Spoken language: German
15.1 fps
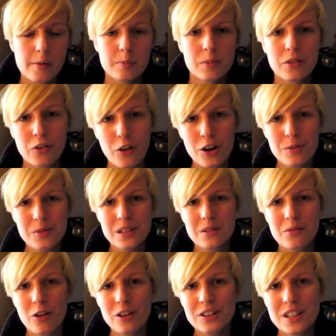Bevor ich mit
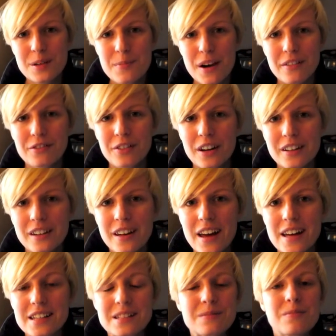dem Wochenthema anfange,
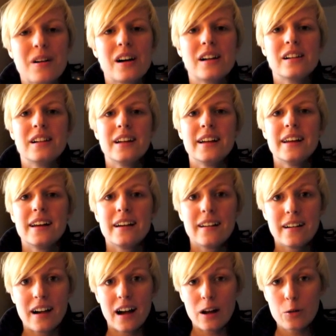erstmal
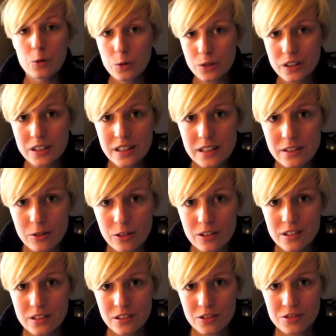Hallöchen, ihr
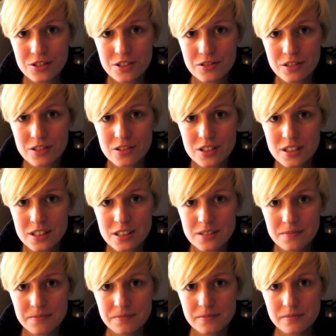neuen Nosy Rosies.
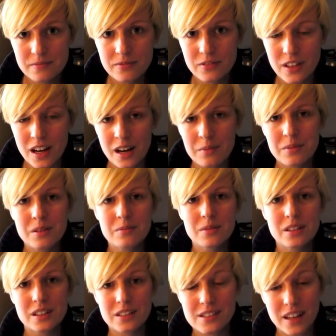Wir haben
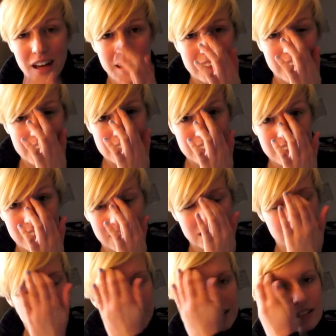nämlich seit gestern
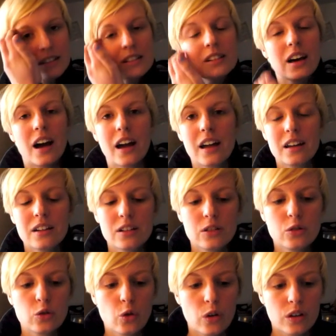drei
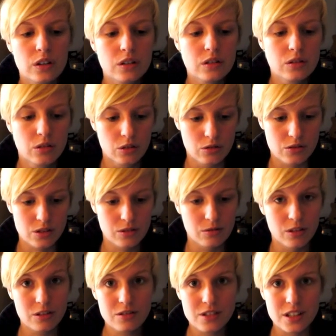neue Nosy
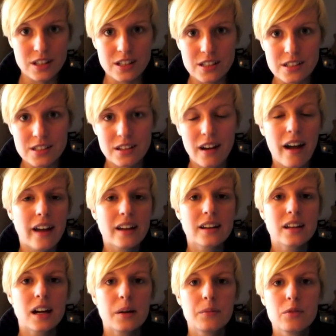Rosies.
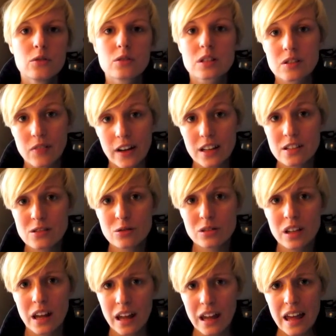Eigentlich haben wir nur zwei
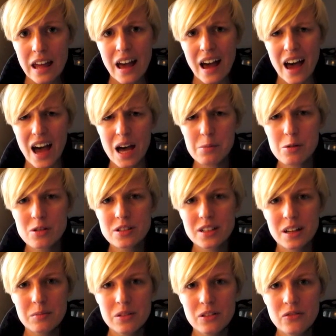gesucht, aber uns
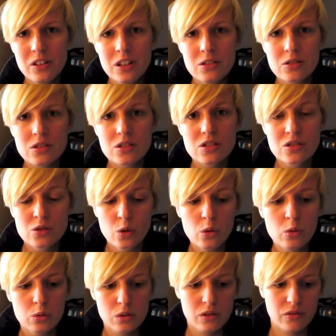haben die Videos so
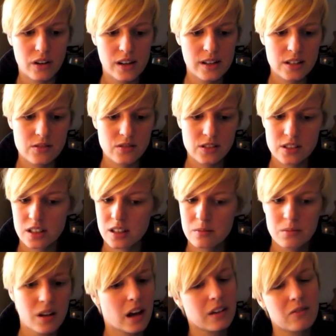gut gefallen, dass wir gesagt
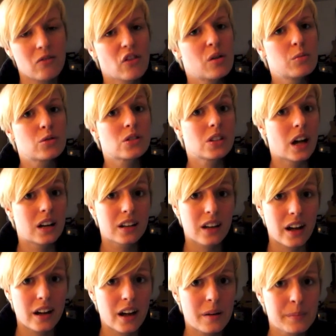haben, nein, wir müssen alle
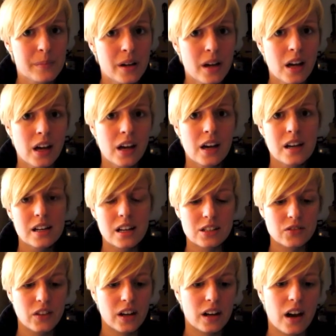drei haben.
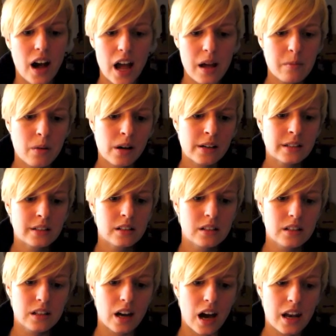Das wäre einmal
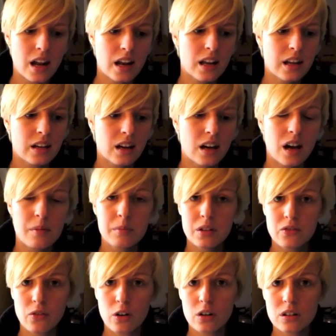die Annalena am
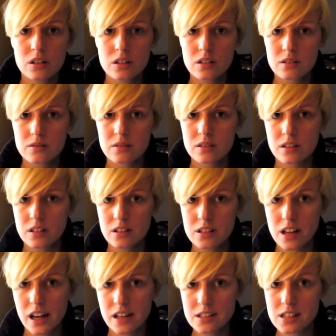Mittwoch, die
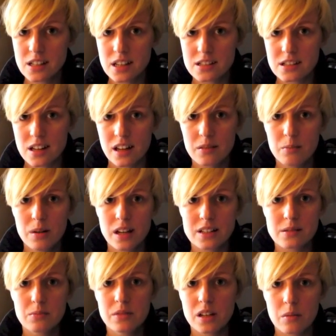teilt sich jetzt einen
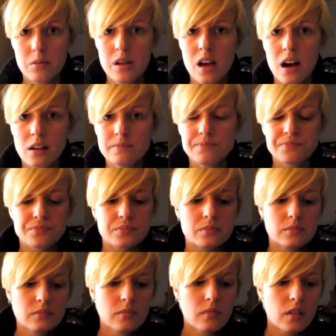Platz mit der Mia.
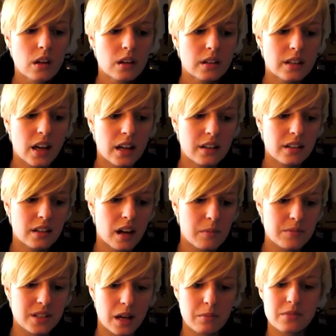Dann
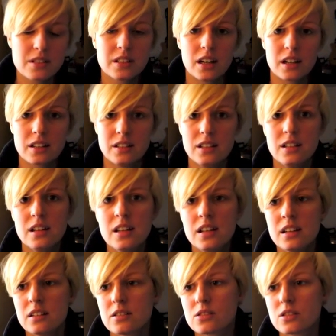am Samstag die
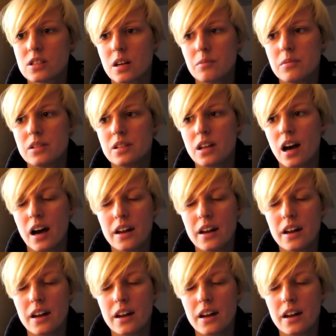Lee zusammen mit der